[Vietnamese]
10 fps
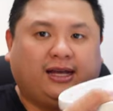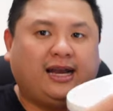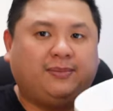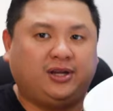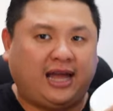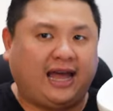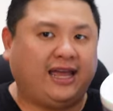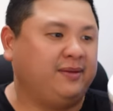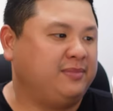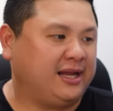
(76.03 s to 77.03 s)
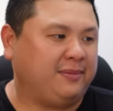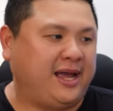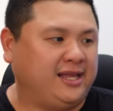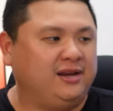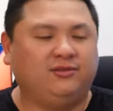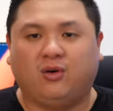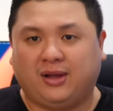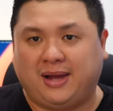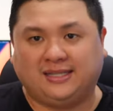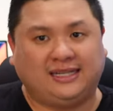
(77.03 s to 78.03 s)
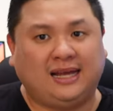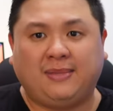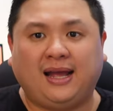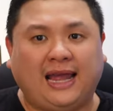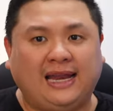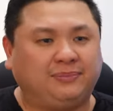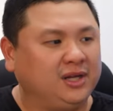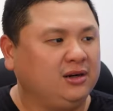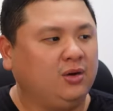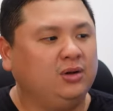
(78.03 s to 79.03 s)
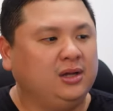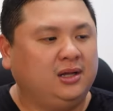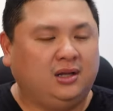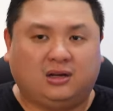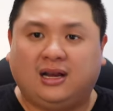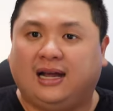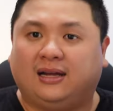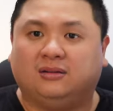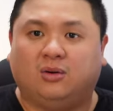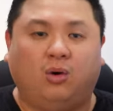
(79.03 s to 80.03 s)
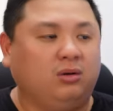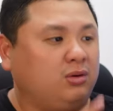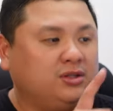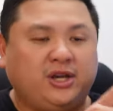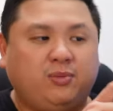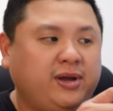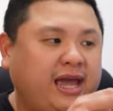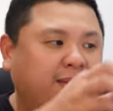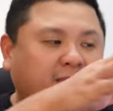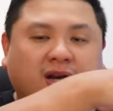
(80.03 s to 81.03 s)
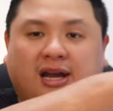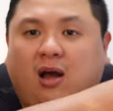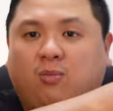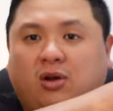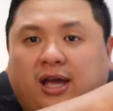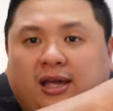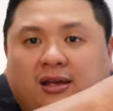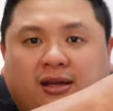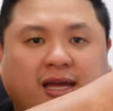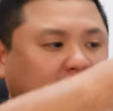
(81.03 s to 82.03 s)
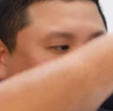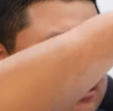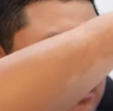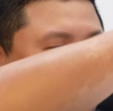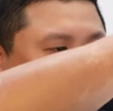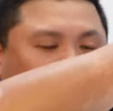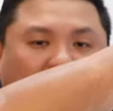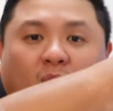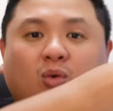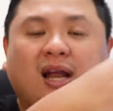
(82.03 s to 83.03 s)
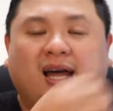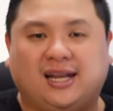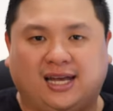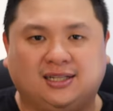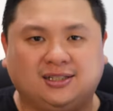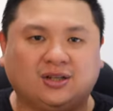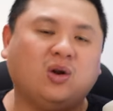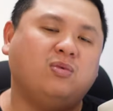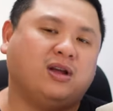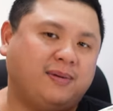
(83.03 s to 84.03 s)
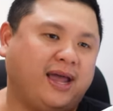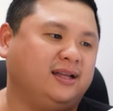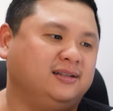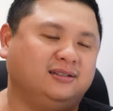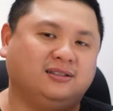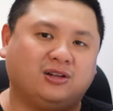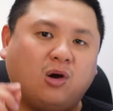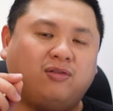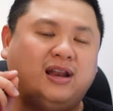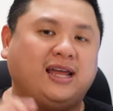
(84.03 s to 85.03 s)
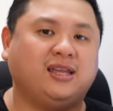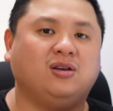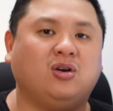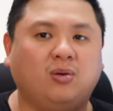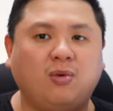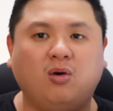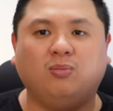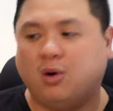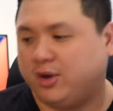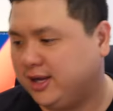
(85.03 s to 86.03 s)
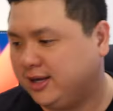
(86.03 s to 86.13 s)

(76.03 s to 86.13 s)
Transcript: cái điểm thứ hai mà các bạn nhìn vô các bạn sẽ thắc mắc ngay lập tức luôn đó là ủa con Xiaomi E10 này nó không có cái cái cái chóp gì u lên hả đúng rồi các bạn đối với lại những con robot hút bụi